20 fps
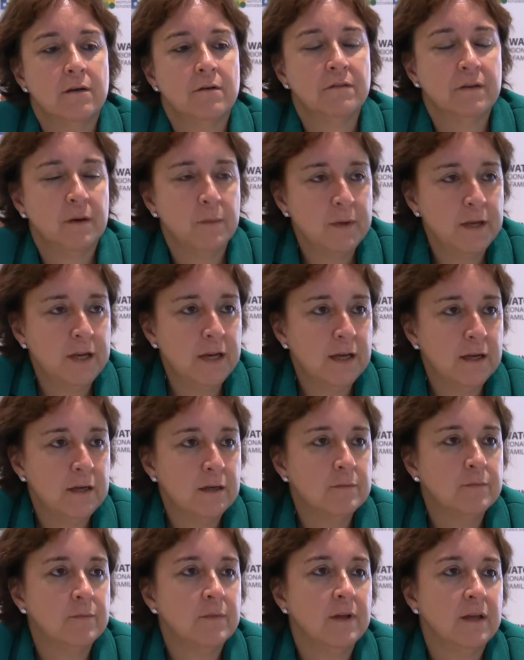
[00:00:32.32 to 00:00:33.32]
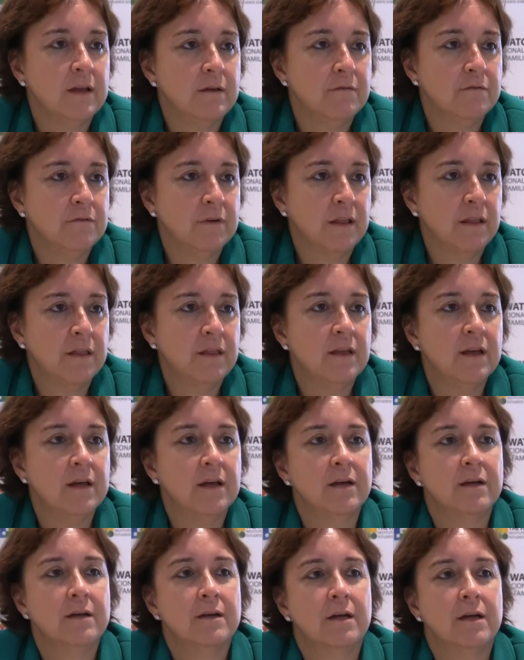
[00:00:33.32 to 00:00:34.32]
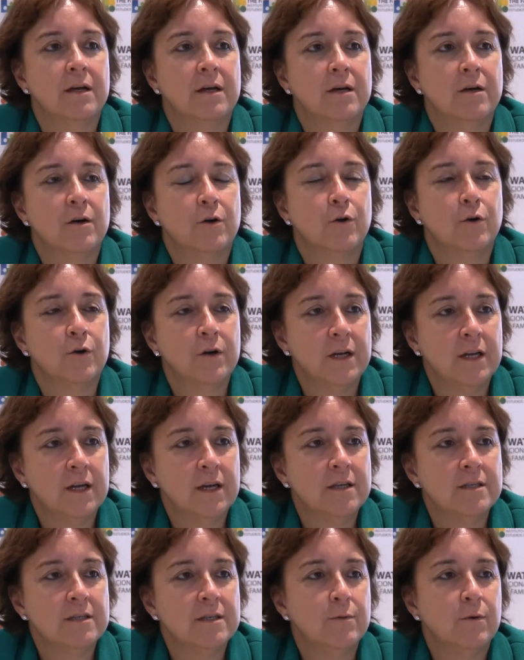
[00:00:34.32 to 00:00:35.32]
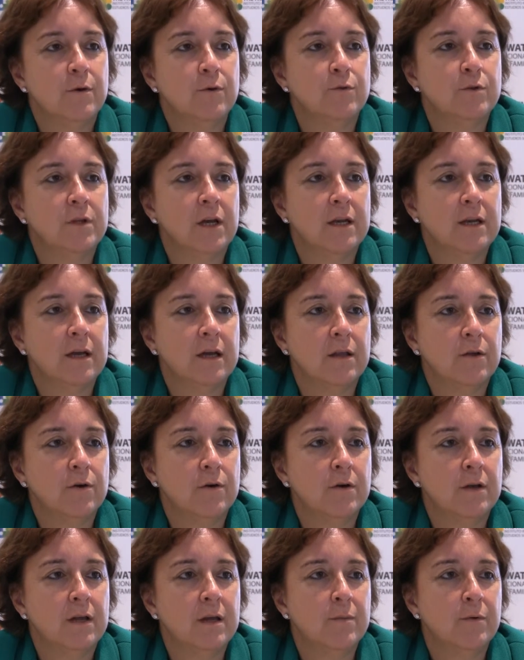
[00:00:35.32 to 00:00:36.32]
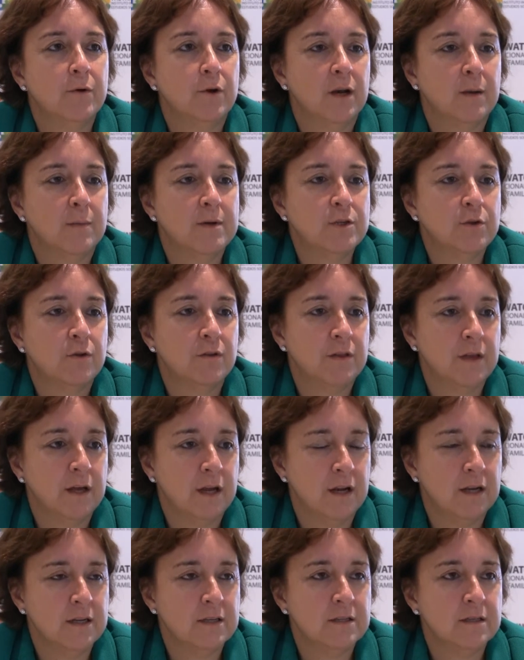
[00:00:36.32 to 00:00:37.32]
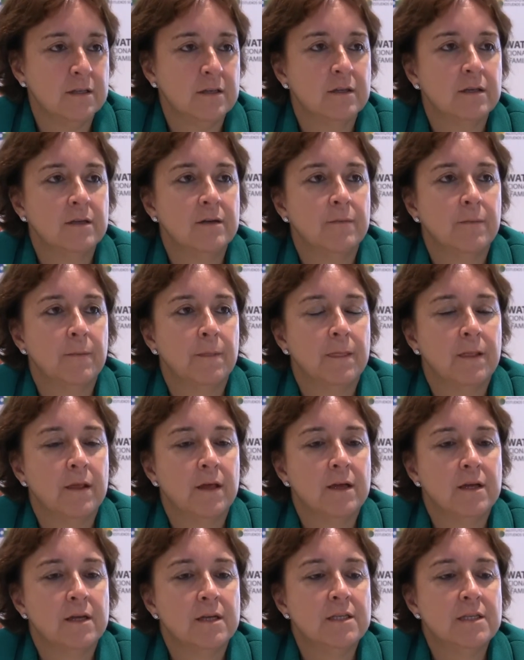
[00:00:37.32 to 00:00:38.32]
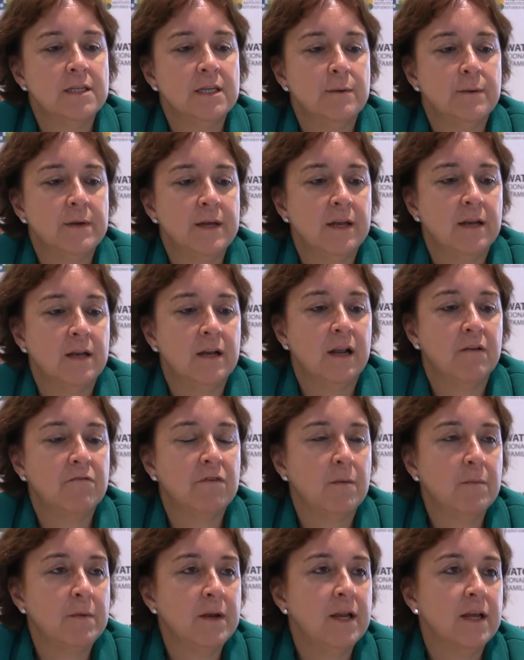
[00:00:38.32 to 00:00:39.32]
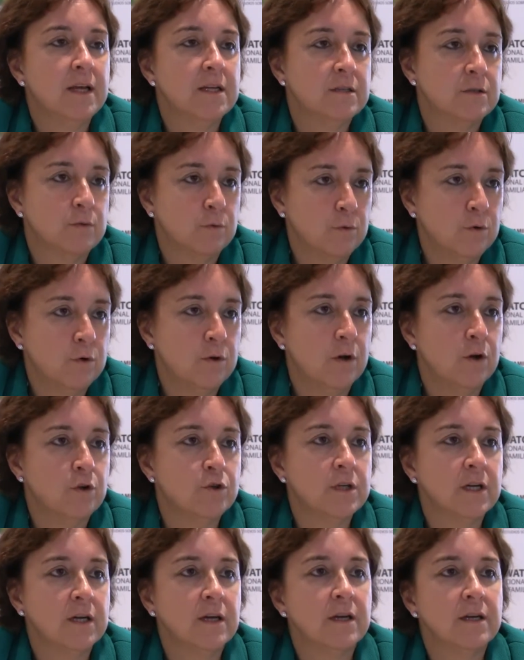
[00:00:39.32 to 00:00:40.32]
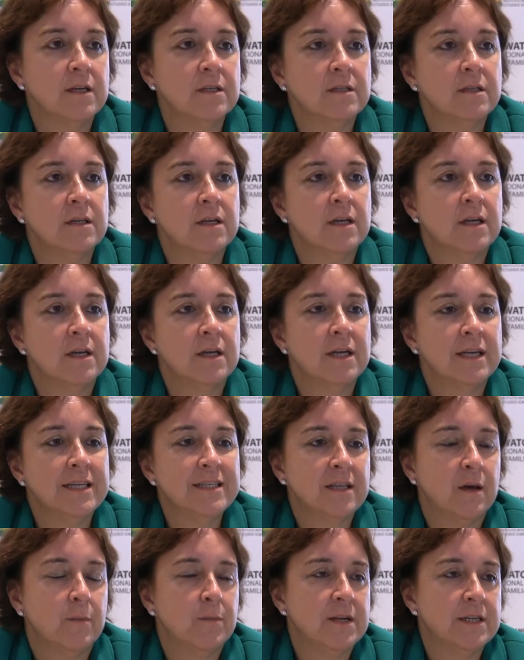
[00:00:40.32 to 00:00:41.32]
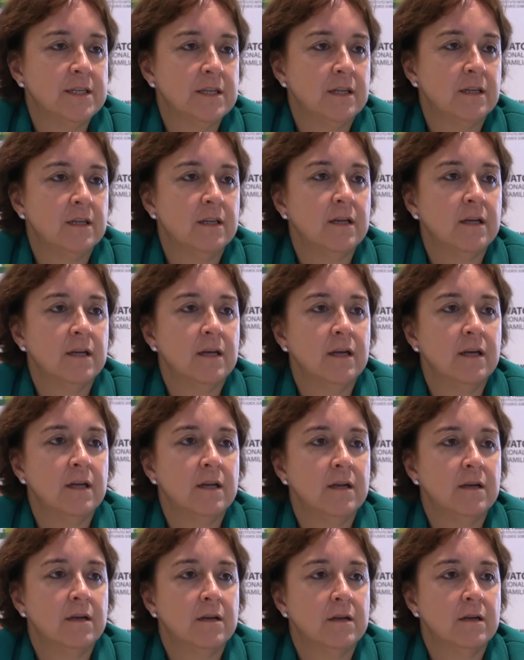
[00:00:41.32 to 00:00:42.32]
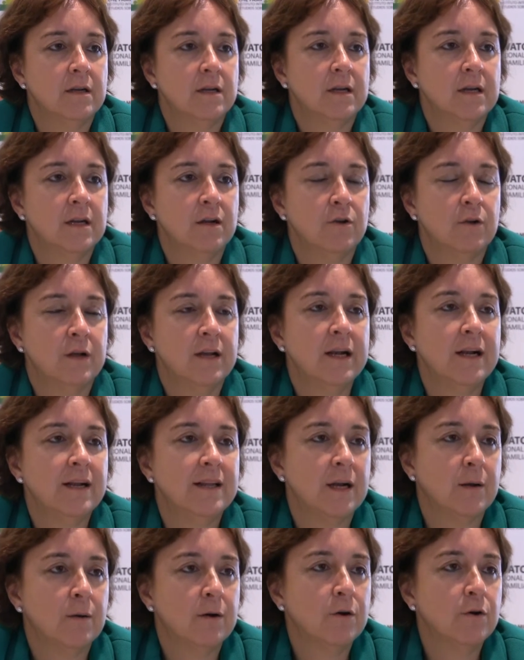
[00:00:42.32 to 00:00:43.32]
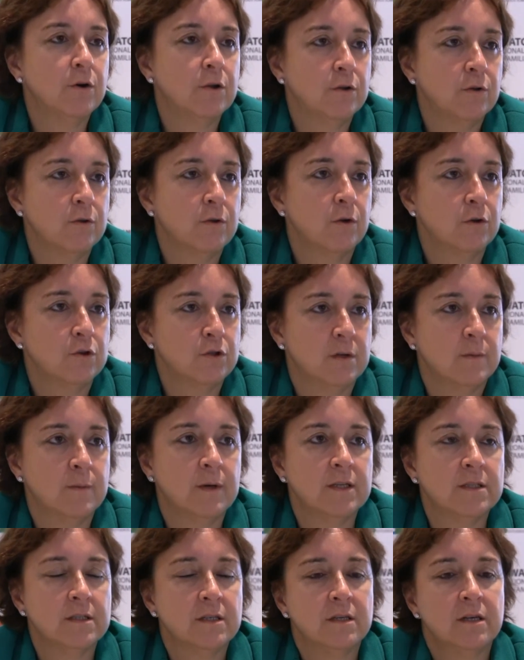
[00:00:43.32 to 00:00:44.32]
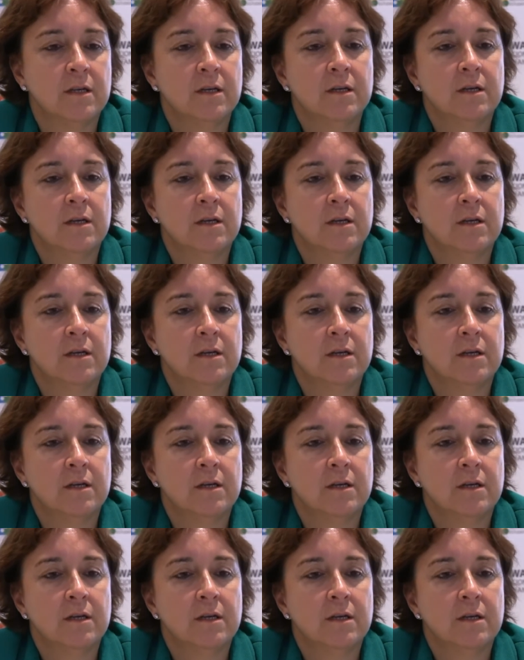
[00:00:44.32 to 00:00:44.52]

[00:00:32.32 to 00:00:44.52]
Familia, infancia, ONGs y voluntariado y programas sociales. Si bien la familia es uno de los ejes, está presente en, el, trabajo de todos los demás.